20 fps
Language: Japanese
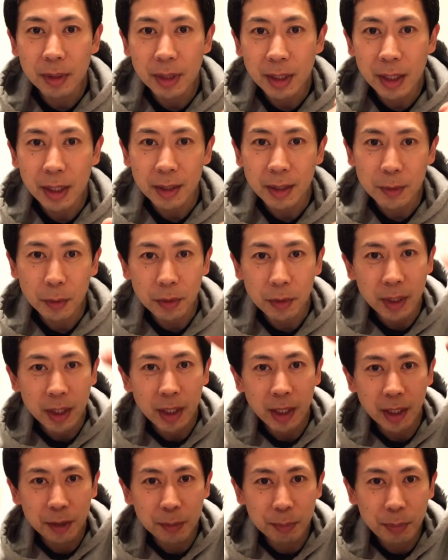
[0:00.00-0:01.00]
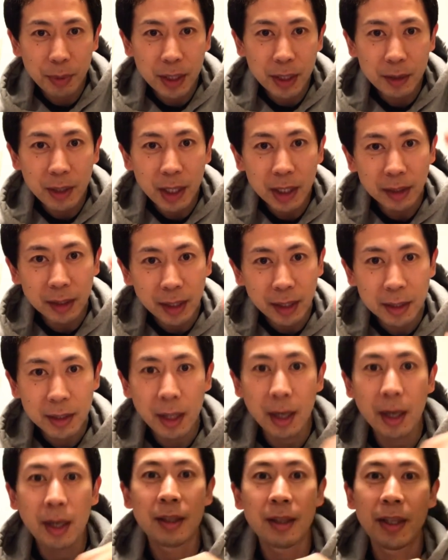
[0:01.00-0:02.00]
てその100%の値が
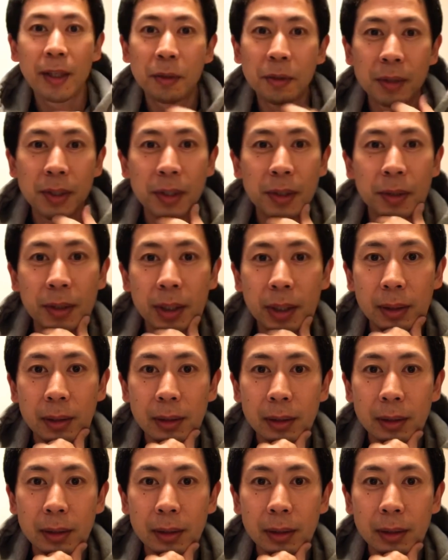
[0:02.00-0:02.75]
下がってるんですよね。